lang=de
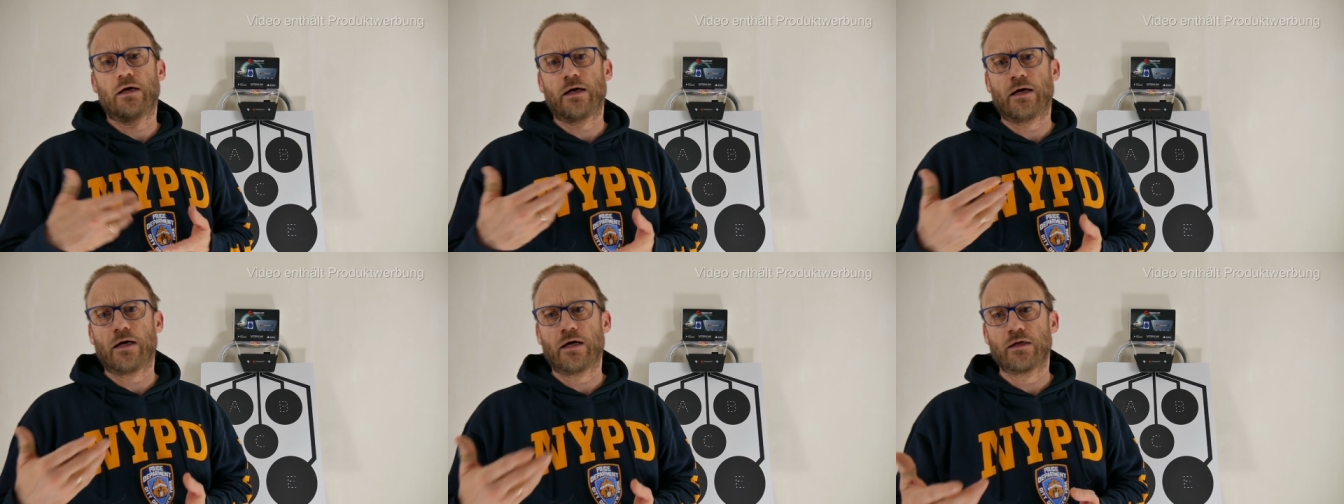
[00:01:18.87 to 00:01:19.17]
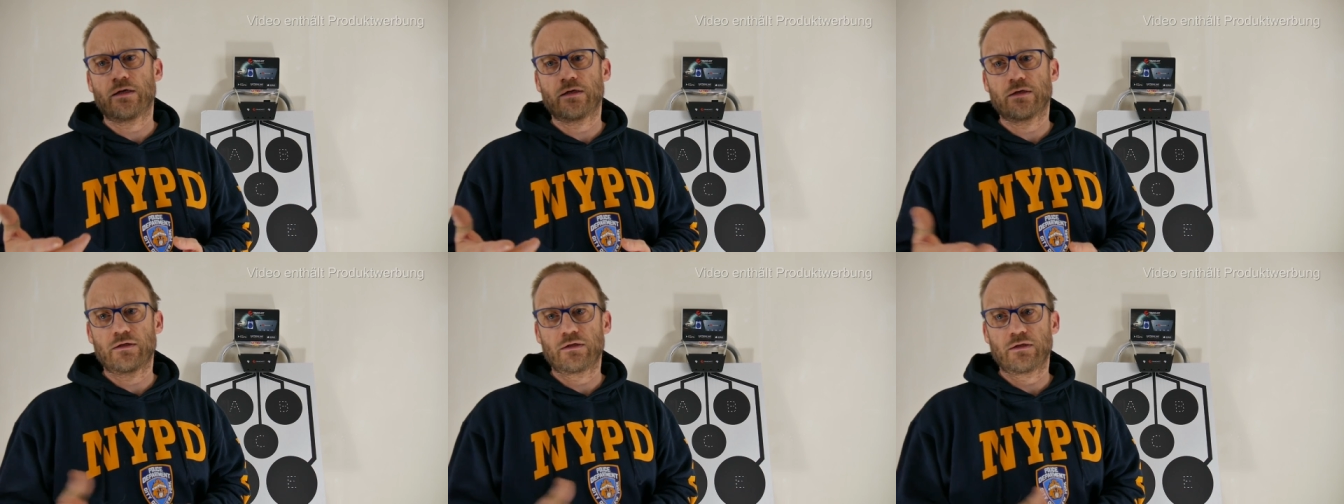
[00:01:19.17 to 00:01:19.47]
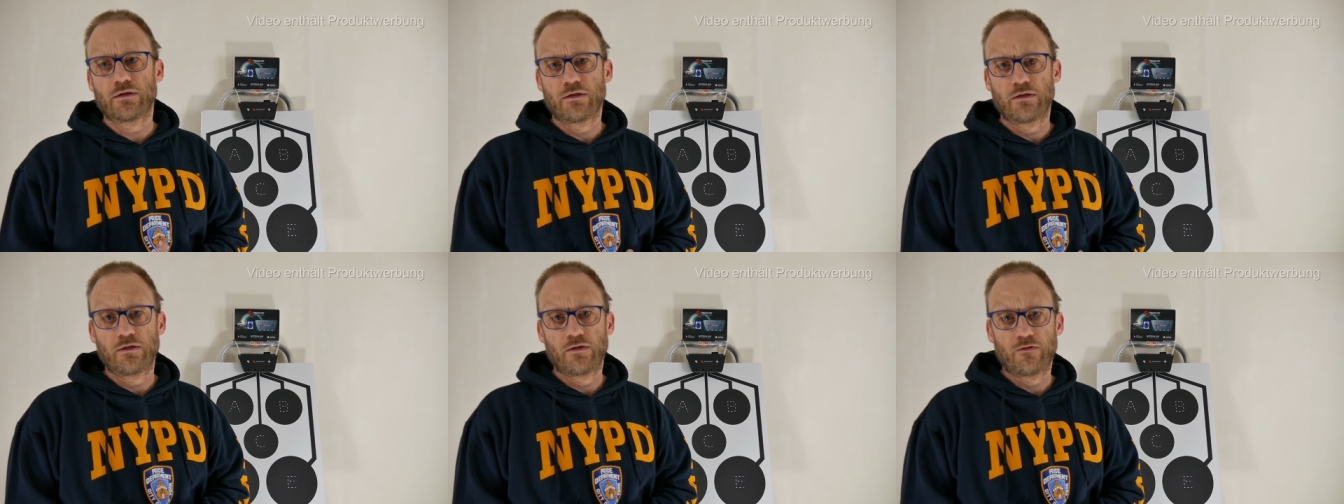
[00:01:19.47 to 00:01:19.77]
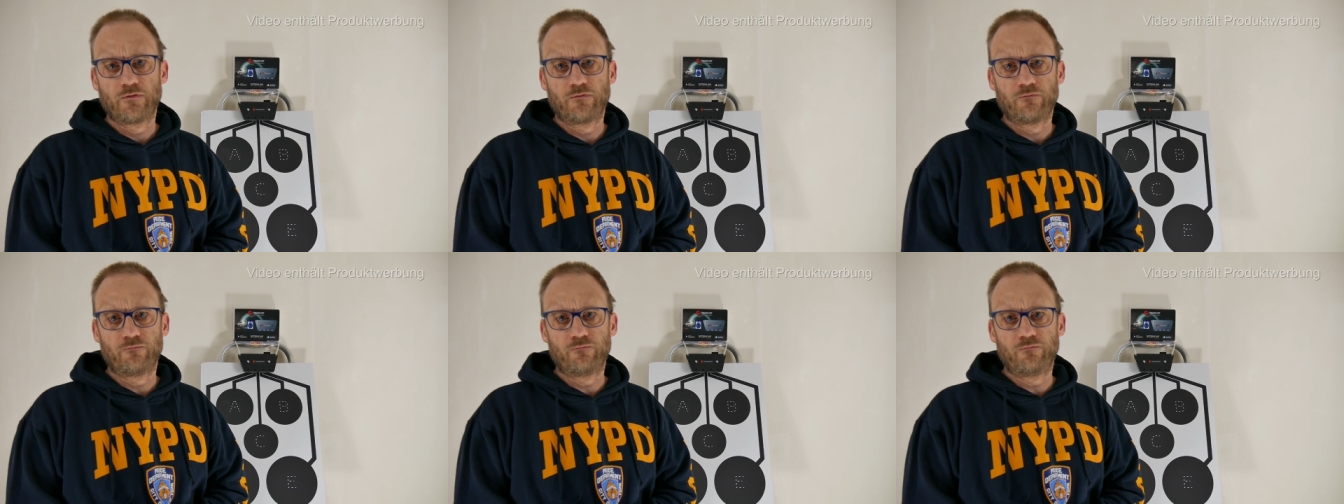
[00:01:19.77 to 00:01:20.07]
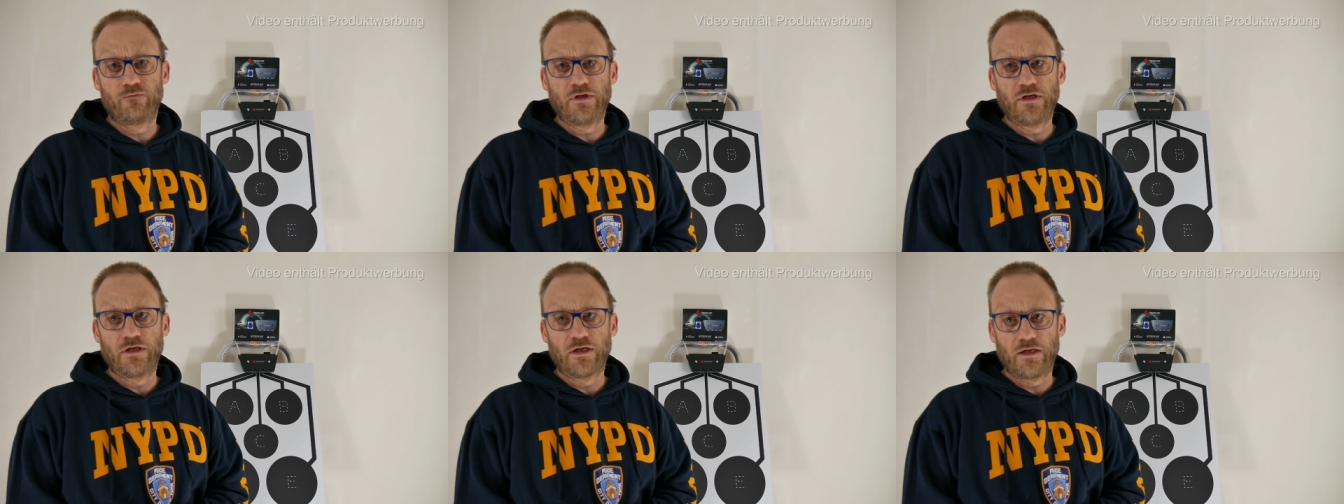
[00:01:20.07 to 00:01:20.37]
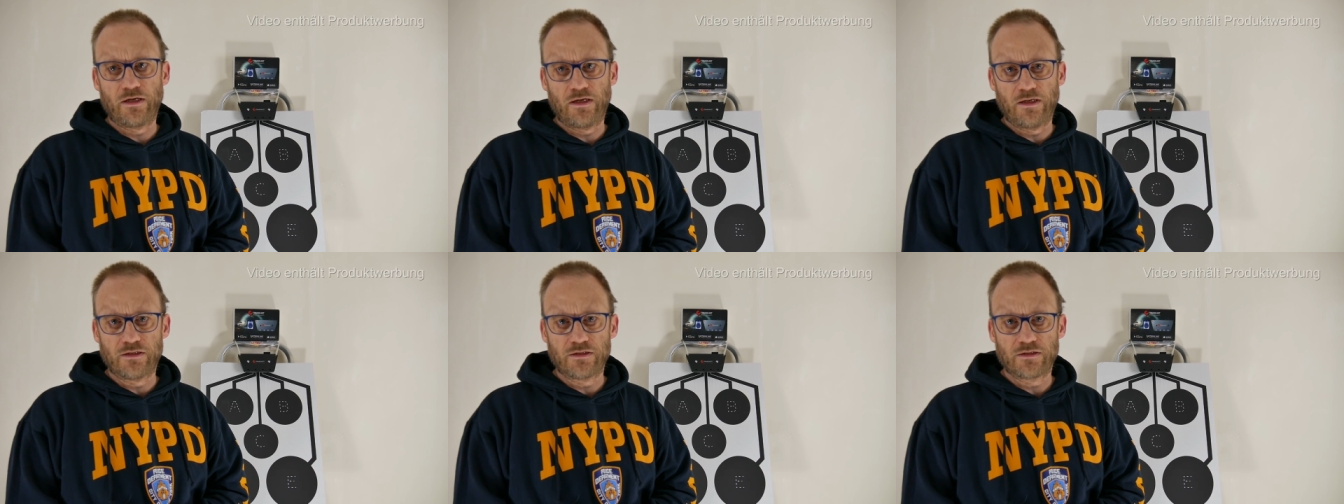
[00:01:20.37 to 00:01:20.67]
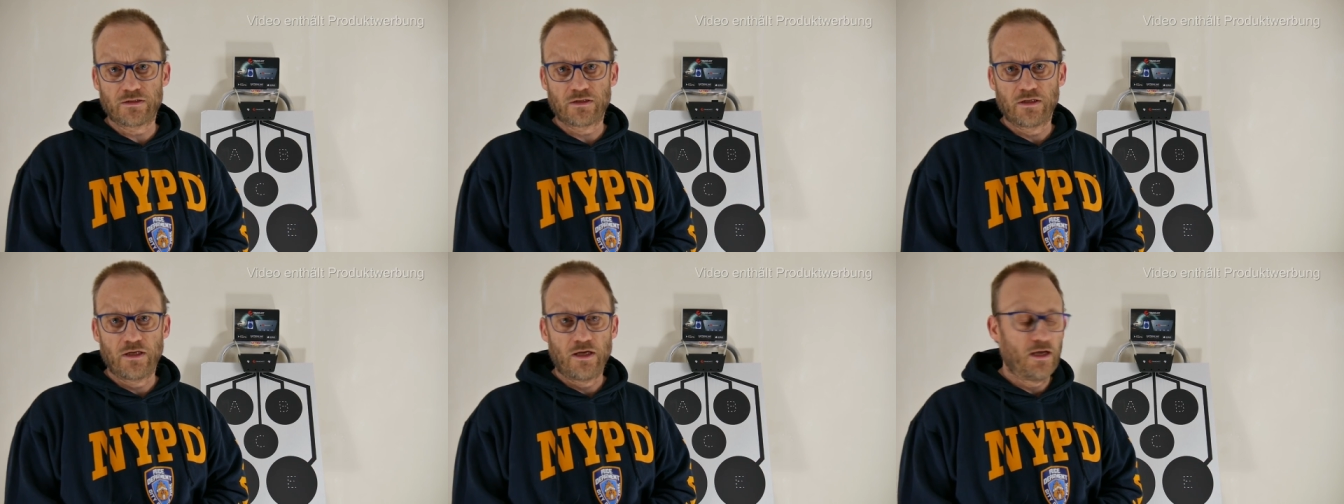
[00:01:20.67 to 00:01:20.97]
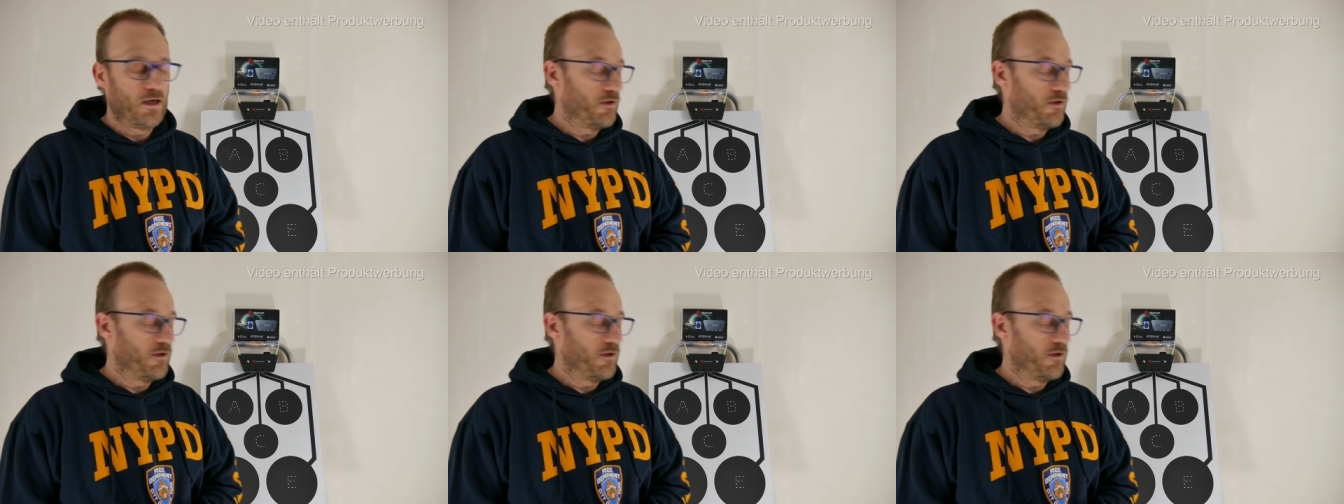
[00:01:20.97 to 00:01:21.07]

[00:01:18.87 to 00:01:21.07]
andere wieder nicht.